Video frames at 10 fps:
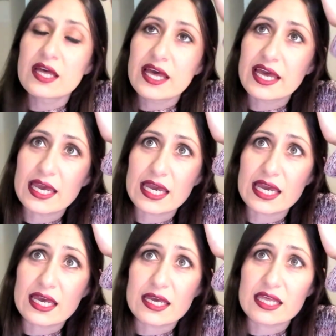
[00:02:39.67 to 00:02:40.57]

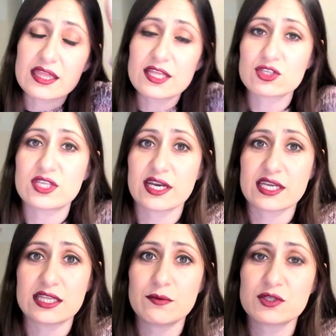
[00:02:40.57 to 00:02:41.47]
eh, centros
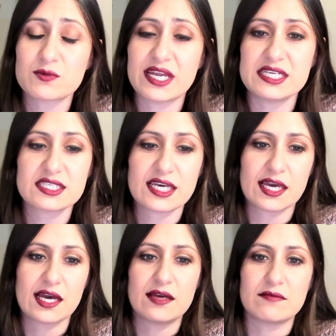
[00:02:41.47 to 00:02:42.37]
creativos veréis
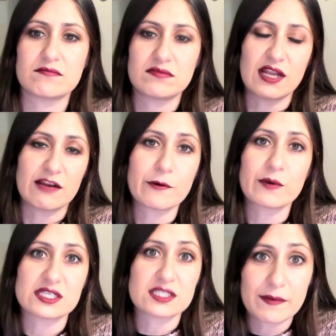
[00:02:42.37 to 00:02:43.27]
que em, la
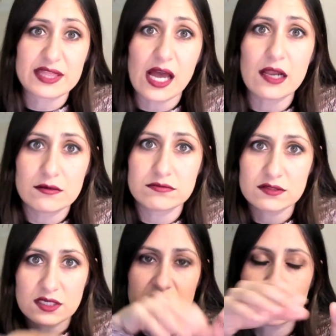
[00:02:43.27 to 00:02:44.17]
alfombra es de metal
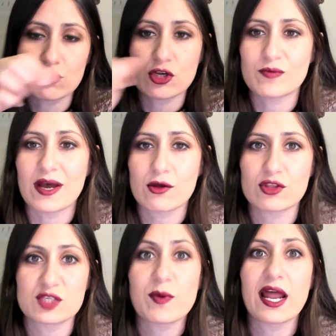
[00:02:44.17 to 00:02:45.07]
y tiene unos
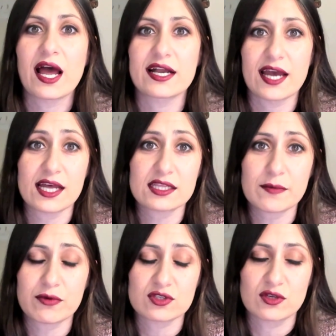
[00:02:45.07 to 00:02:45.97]
barrotes para agarrarte
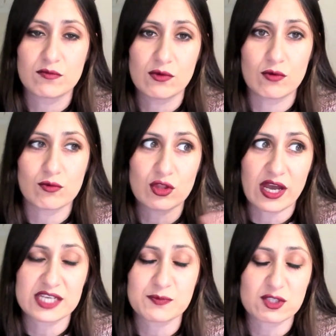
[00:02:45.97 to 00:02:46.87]
cuando
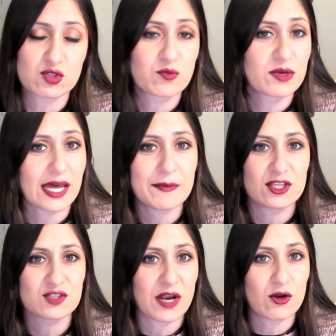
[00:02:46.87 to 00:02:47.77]
hagas pasos muy
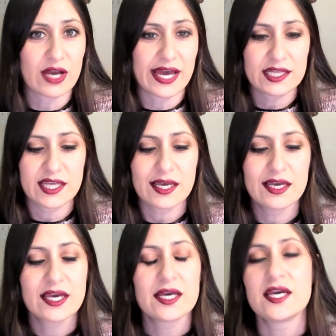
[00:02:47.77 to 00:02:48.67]
rápidos para no caerte.
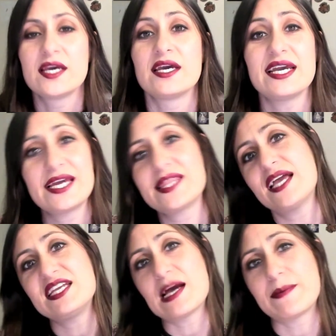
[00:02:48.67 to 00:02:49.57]
Y de
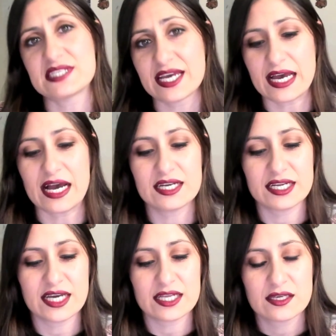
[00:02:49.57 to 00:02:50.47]
ahí ya pasé al
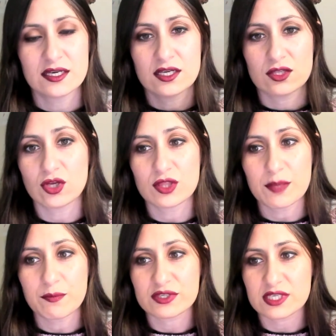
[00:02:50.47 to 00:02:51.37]
Kinect,
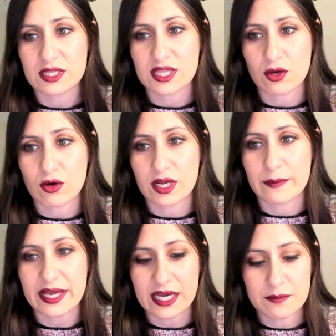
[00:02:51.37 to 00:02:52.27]
donde pues tengo el
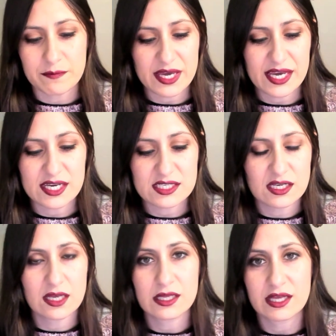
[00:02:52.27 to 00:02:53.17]
Black Eyed Peas,
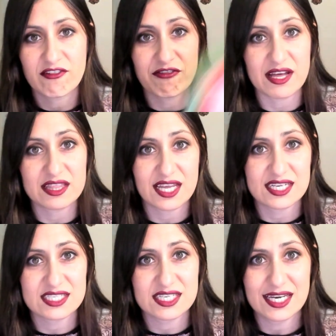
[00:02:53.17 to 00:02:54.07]

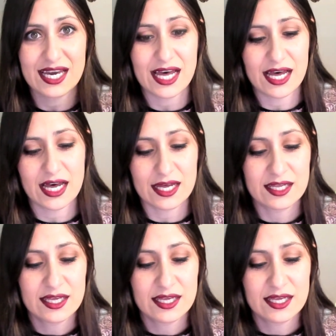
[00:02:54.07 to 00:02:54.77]
Fantasía,